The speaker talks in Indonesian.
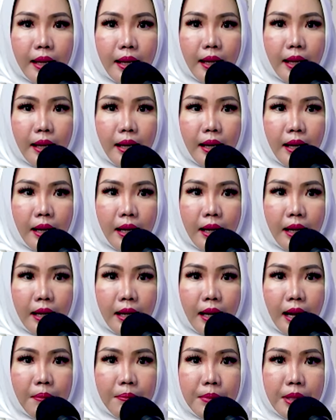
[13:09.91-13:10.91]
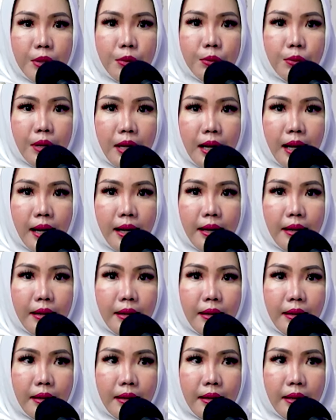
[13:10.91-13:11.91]
uh, kami juga
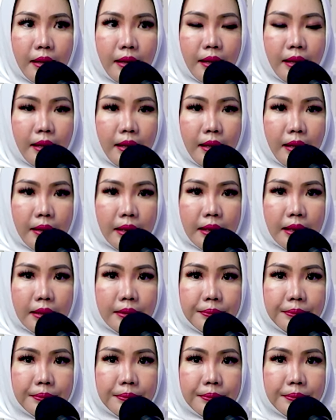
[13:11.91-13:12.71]
uh,